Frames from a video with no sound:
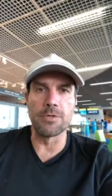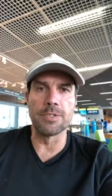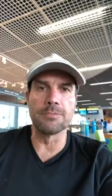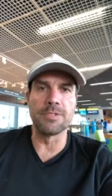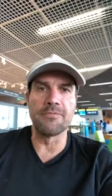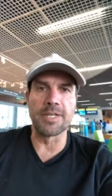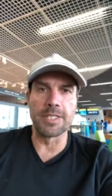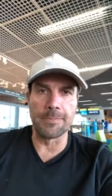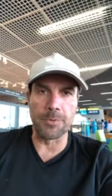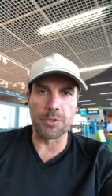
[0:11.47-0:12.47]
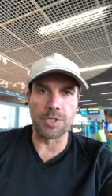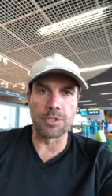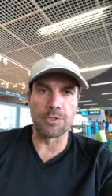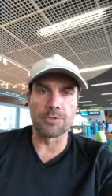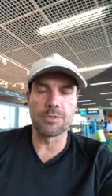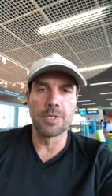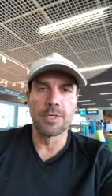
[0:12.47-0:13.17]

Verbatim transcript: en diferentes proyectos